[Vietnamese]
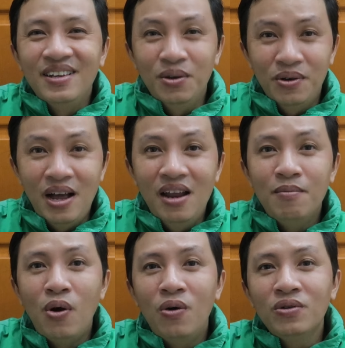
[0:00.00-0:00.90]
Vô khá
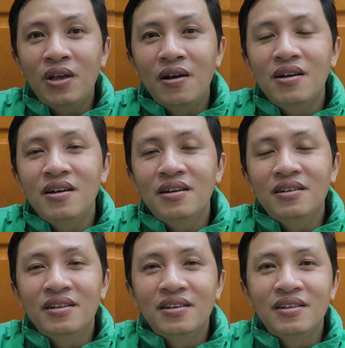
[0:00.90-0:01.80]
là buồn cho
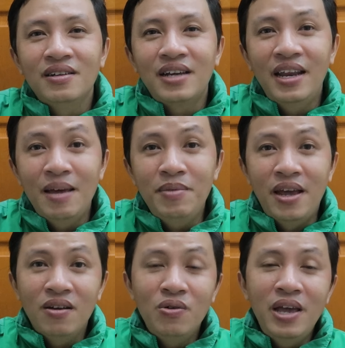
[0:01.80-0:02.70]
các anh em
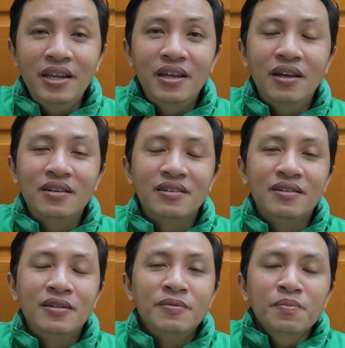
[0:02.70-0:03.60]
chạy Gojek
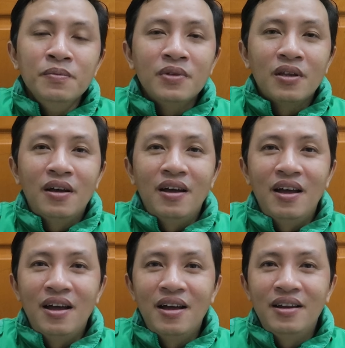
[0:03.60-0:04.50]

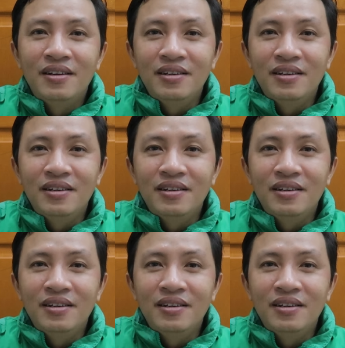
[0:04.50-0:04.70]
ha.